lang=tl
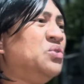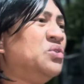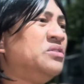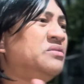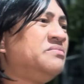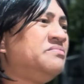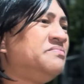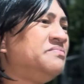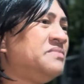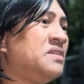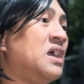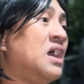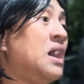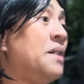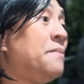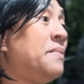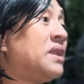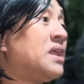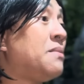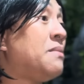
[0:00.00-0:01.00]
doon
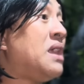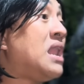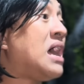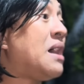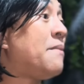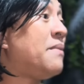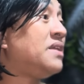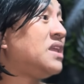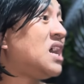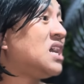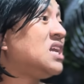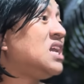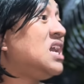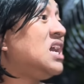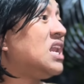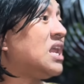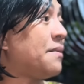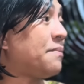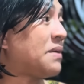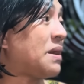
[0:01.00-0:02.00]
para malaman niya ang
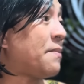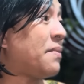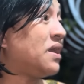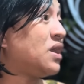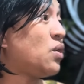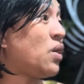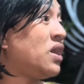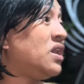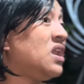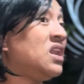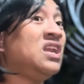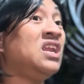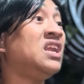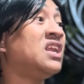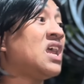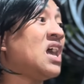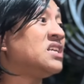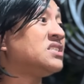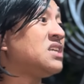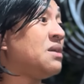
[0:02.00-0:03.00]
hirap kapag ikaw ay
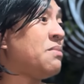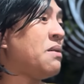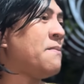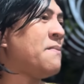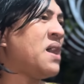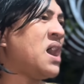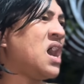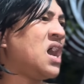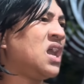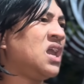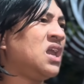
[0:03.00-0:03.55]
naninirahan sa ibang bahay.